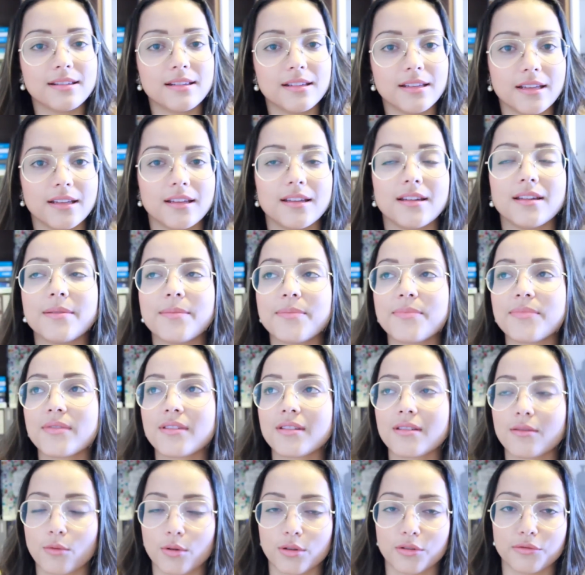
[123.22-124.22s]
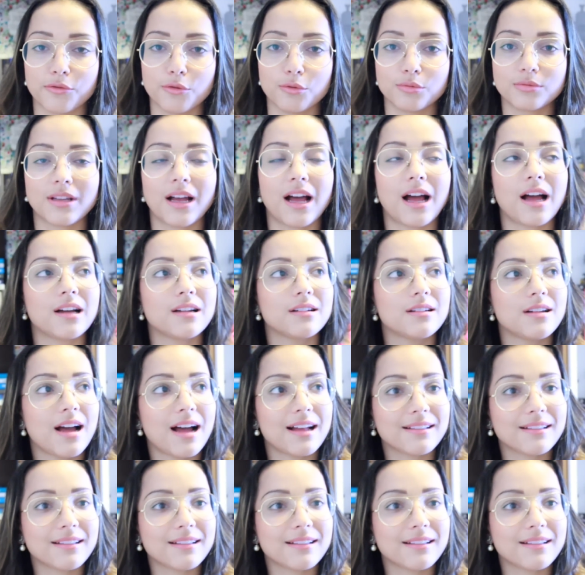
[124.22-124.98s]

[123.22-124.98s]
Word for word: e ler quando voltar.